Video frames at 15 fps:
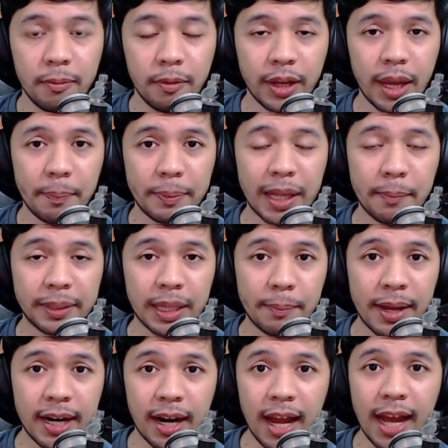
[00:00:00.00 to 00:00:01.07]
Oke, pertanyaan
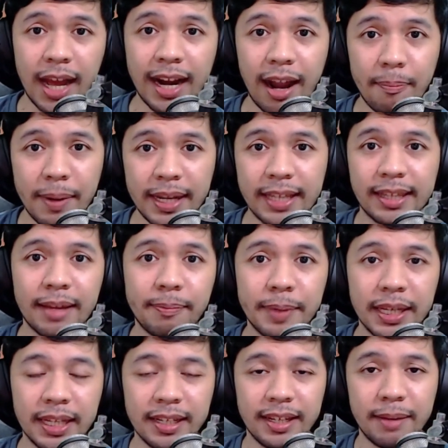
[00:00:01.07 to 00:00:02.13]
pertama adalah kenapa kita
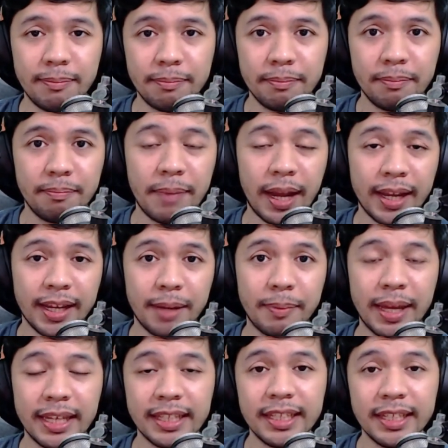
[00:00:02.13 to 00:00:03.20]
bikin game pakai game
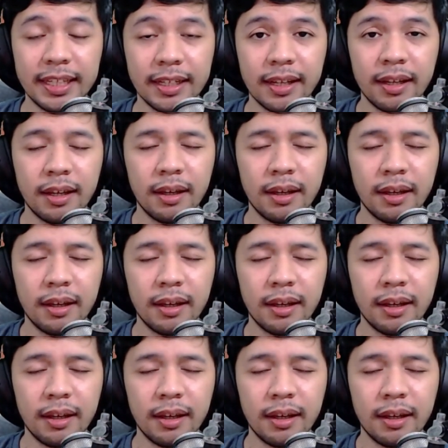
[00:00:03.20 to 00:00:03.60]
engine?